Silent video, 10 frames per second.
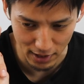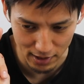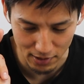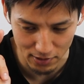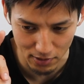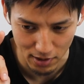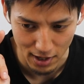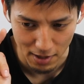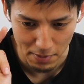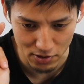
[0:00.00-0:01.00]
かっていうのを
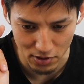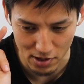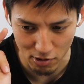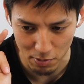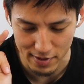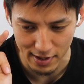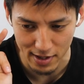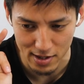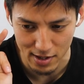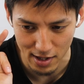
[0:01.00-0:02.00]
ちょっと自己分
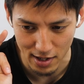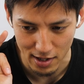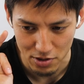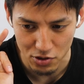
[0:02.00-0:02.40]
析して、